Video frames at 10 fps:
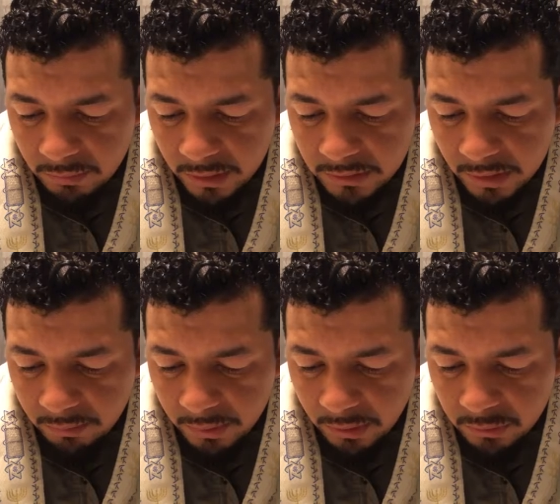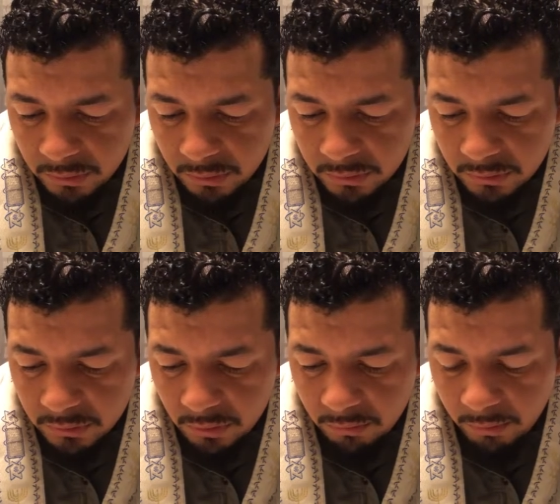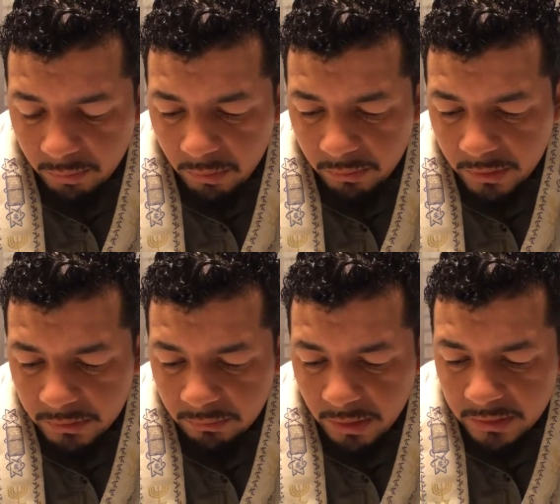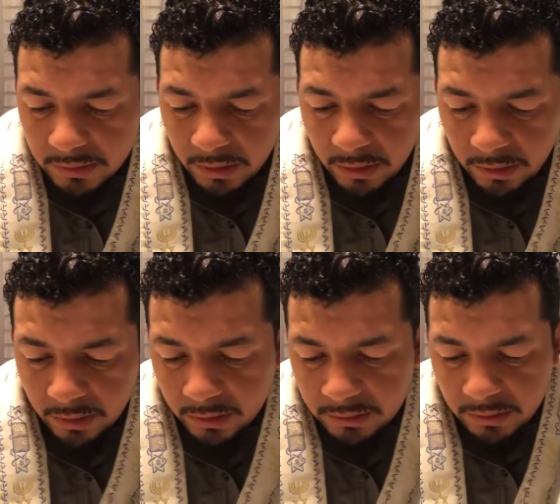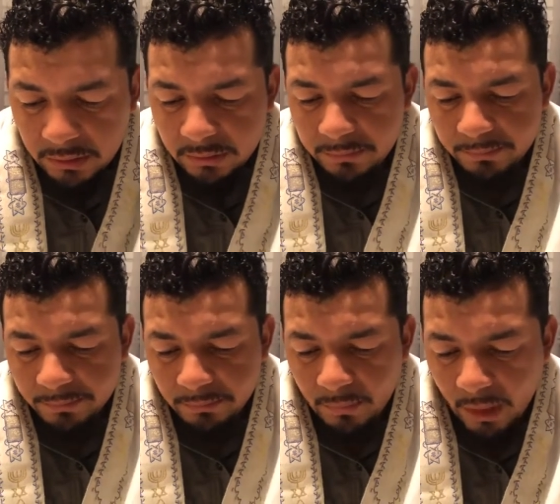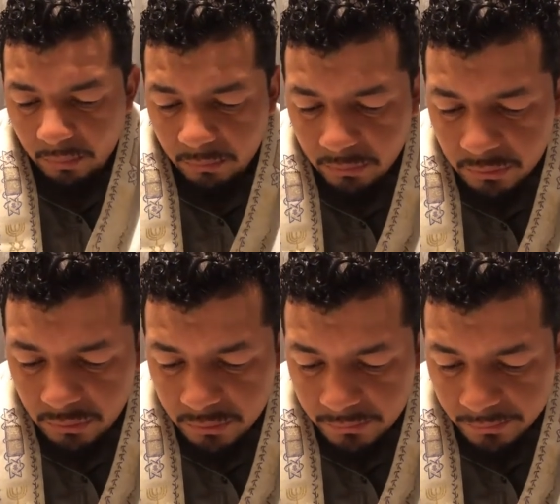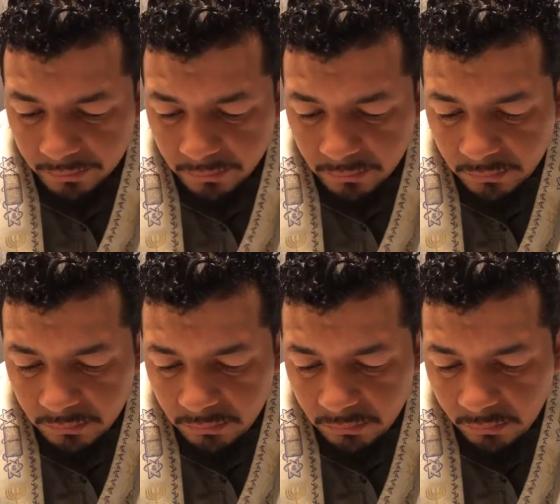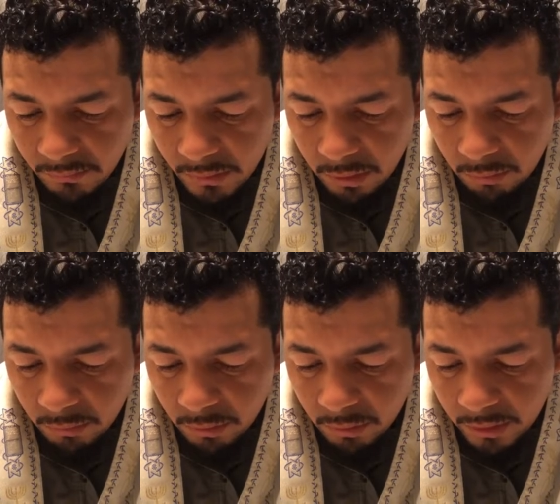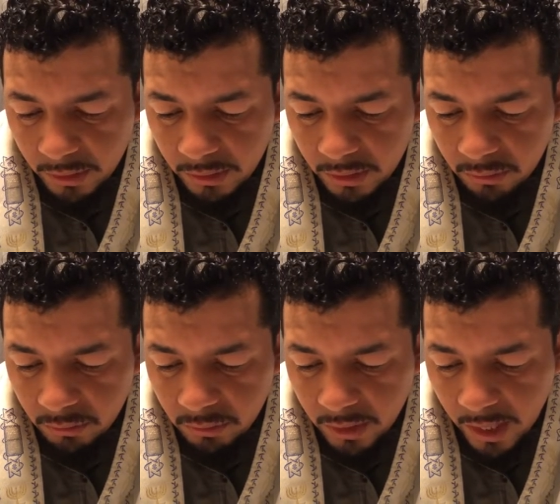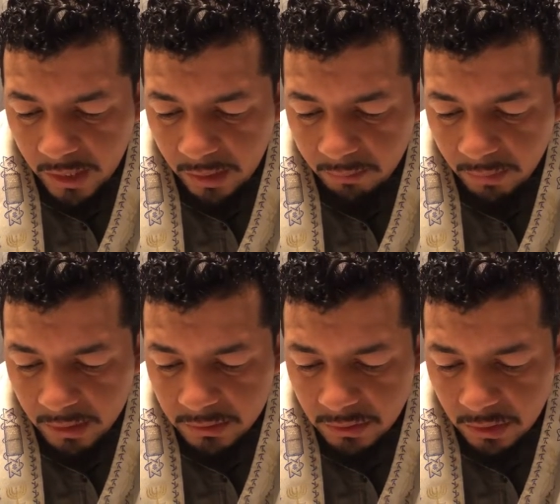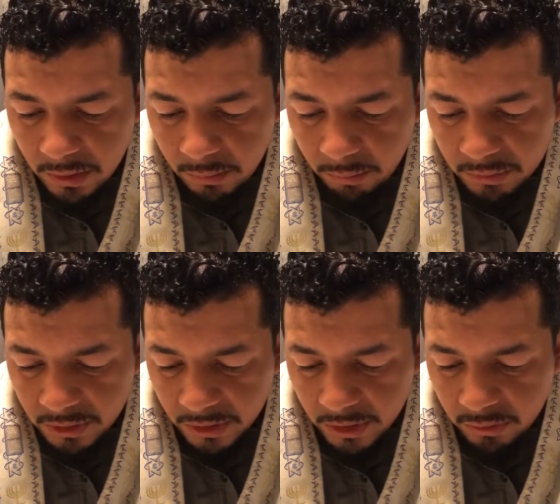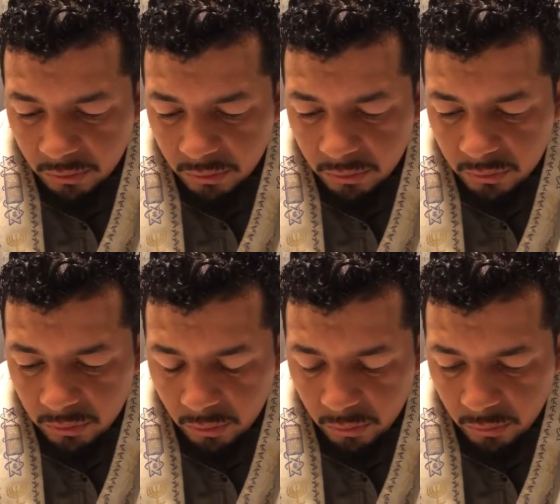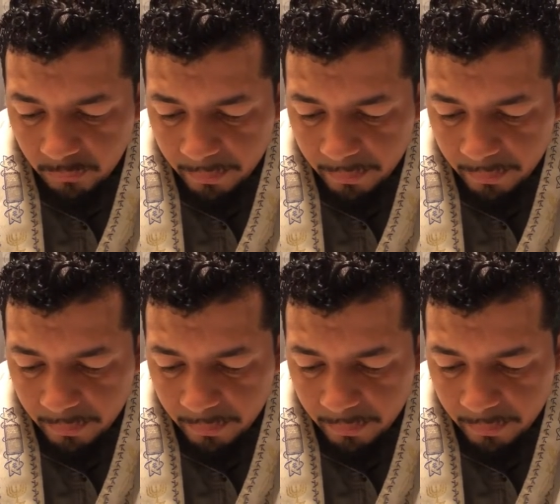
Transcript: mas siempre gozosos, como pobres, mas enriquecidos, a muchos como no teniendo nada, mas poseyéndolo todo.